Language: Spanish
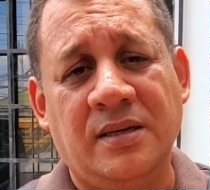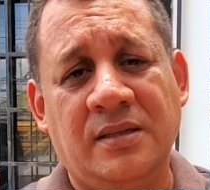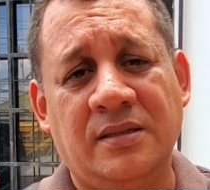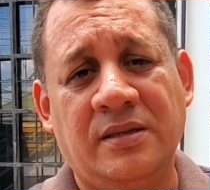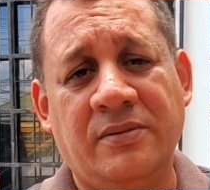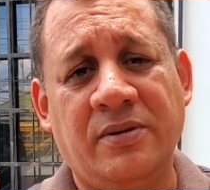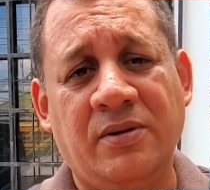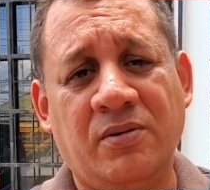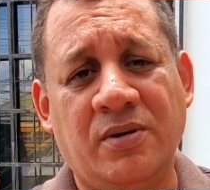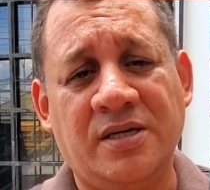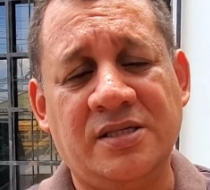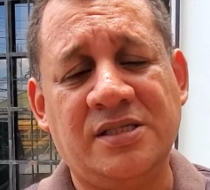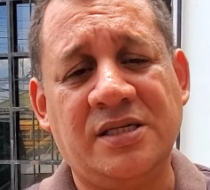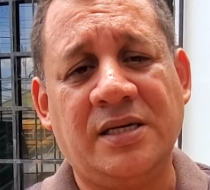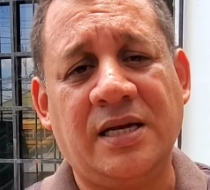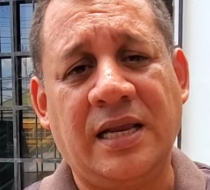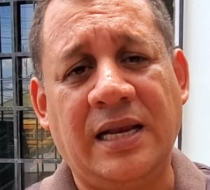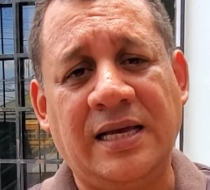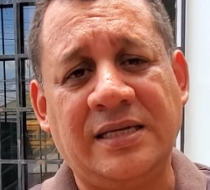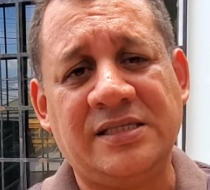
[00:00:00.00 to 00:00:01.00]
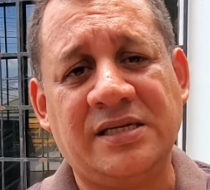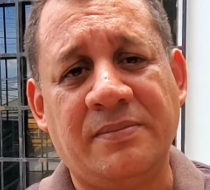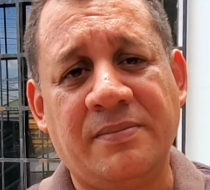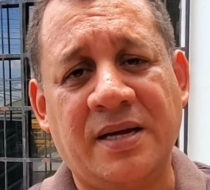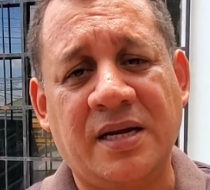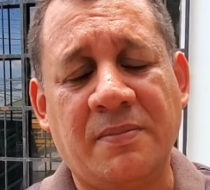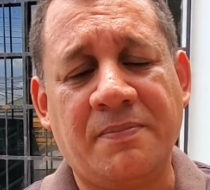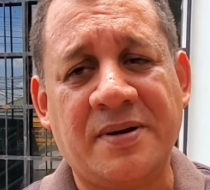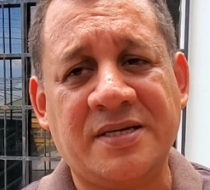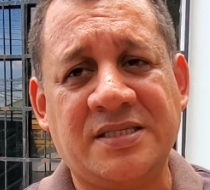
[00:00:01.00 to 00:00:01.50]
te vengo a decir que la
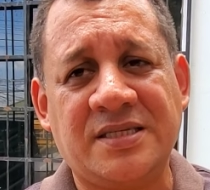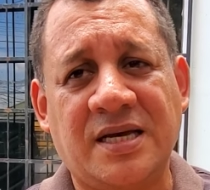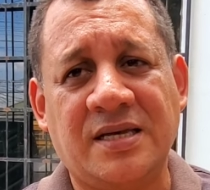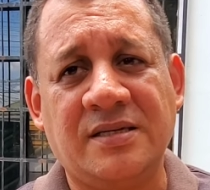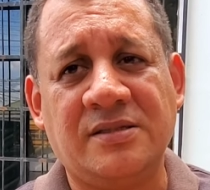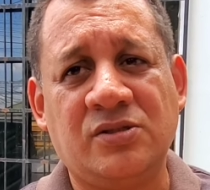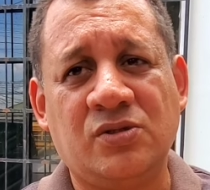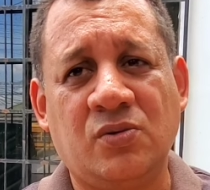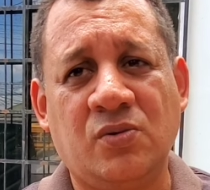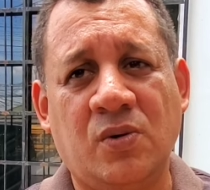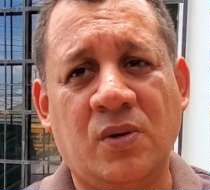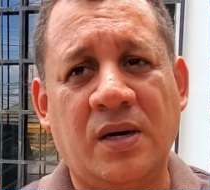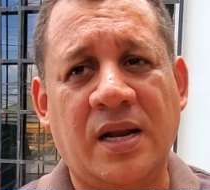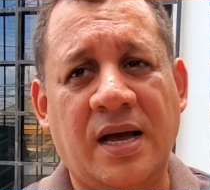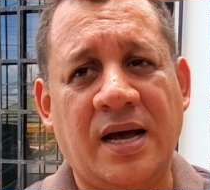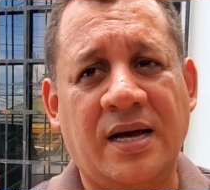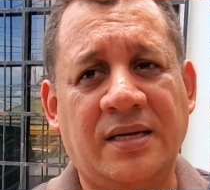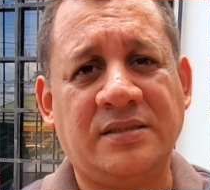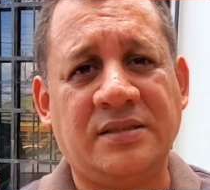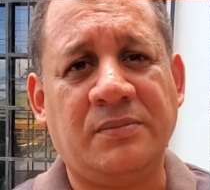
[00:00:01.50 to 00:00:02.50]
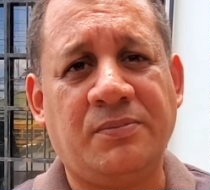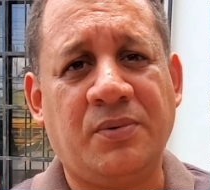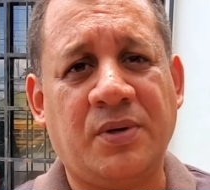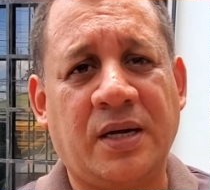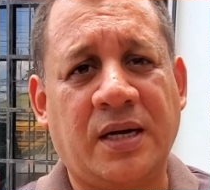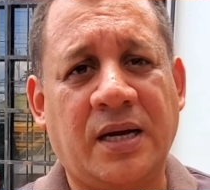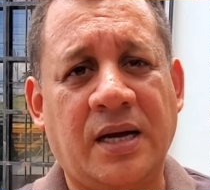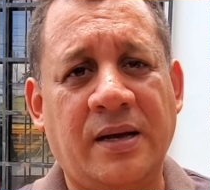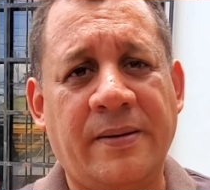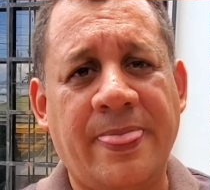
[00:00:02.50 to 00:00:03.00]
semana pasada estuvo la ATI por
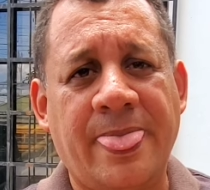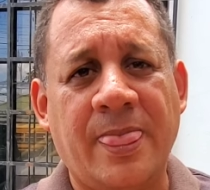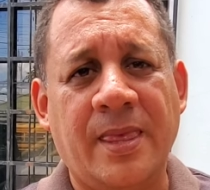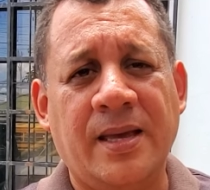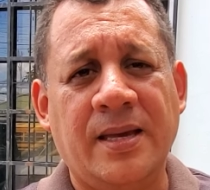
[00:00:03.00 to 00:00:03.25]
acá